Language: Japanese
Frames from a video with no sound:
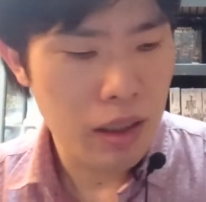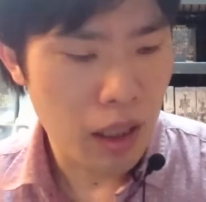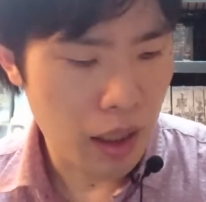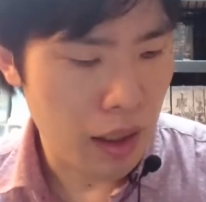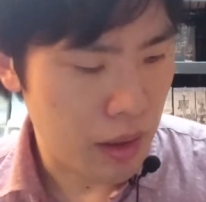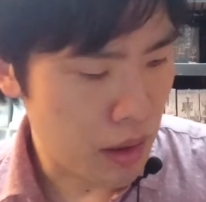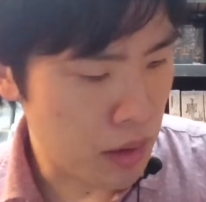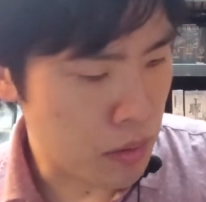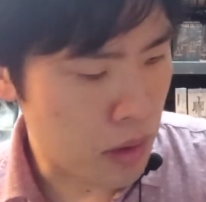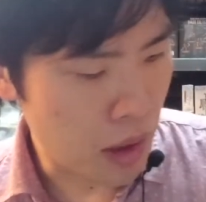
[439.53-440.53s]
はいな
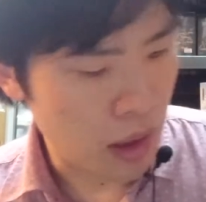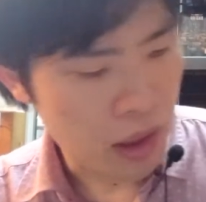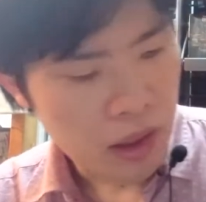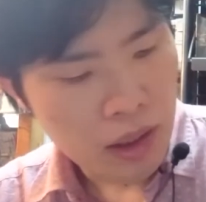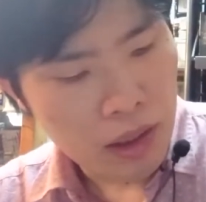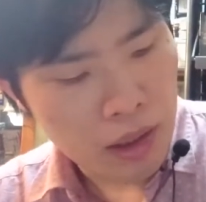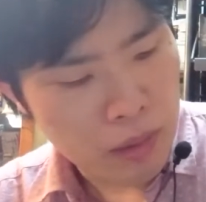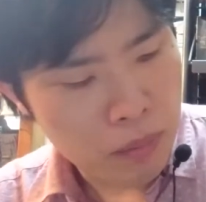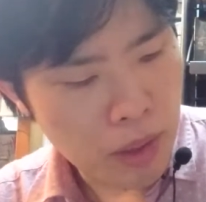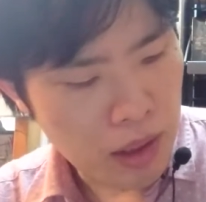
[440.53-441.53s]
ので
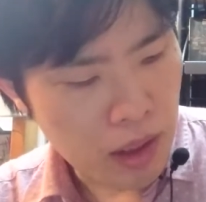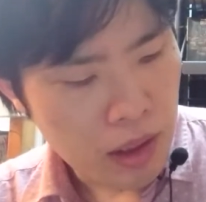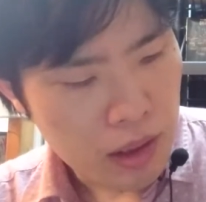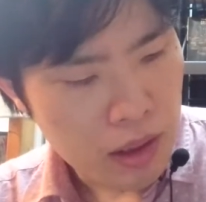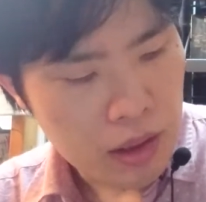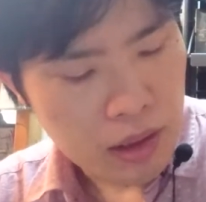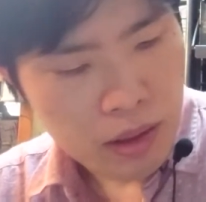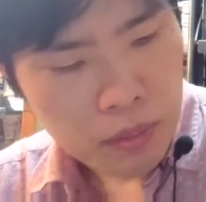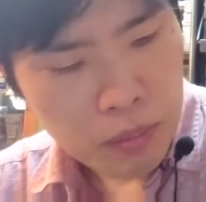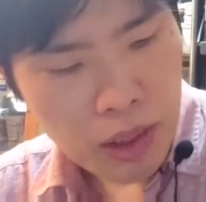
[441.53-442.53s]
まあね
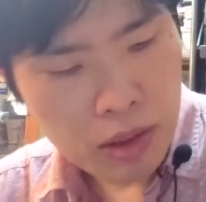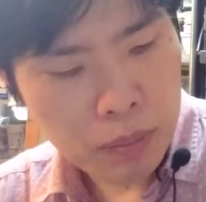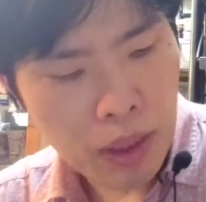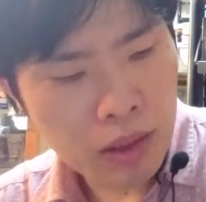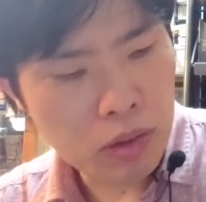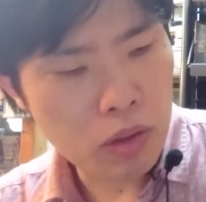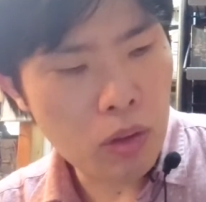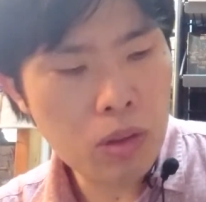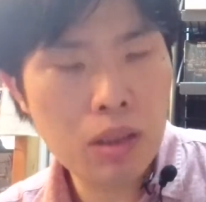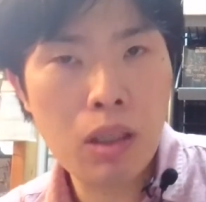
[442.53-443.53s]
まずペイント
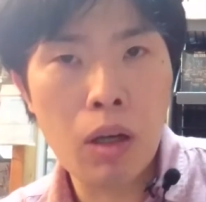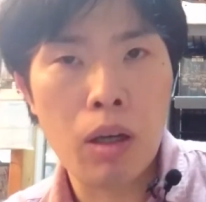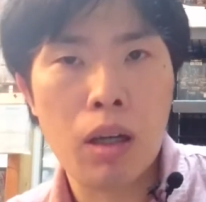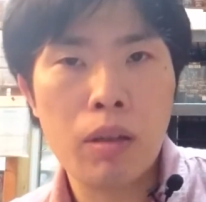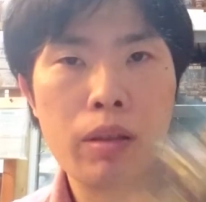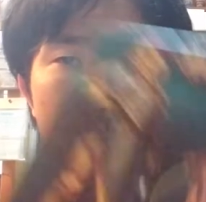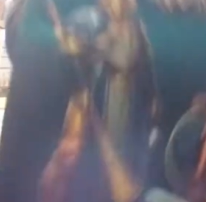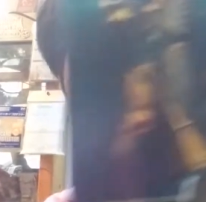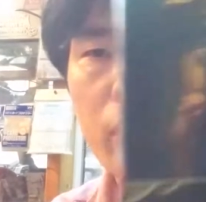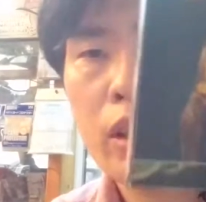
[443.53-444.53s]
ちょっと
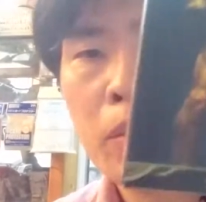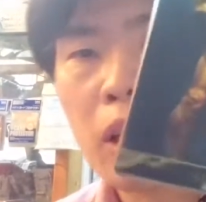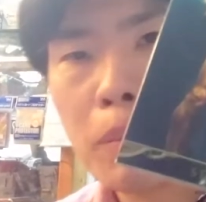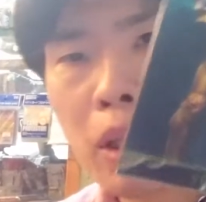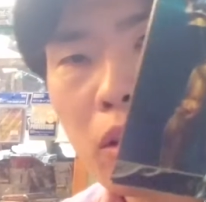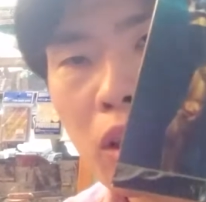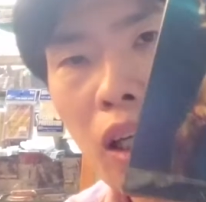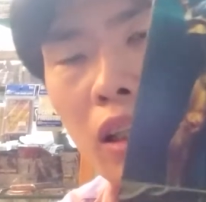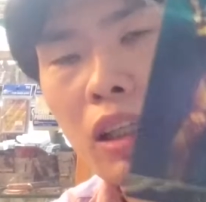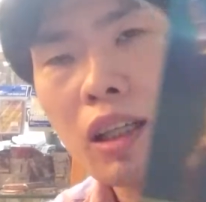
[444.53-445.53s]
今ねペイント
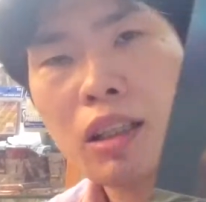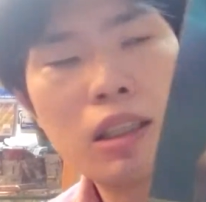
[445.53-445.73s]
体験がで